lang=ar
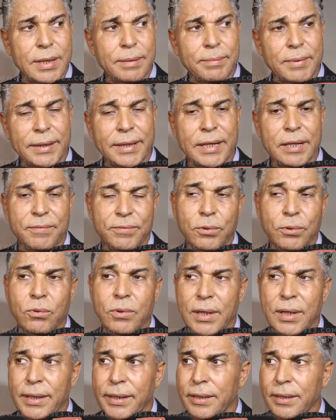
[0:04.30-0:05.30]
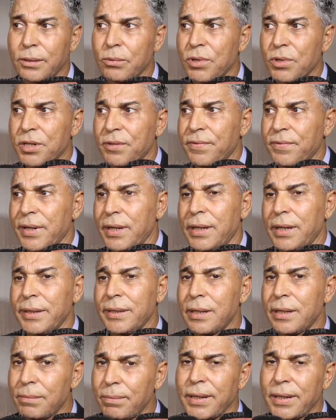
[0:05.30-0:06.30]
دابا كاين في دكاله كنتواجد فيها
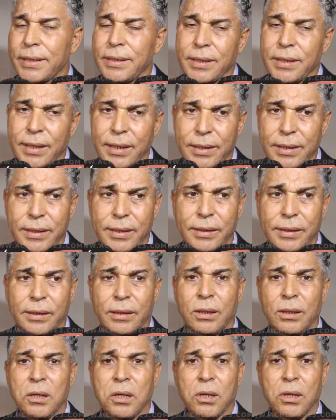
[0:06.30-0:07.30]
لان البلاد ديالي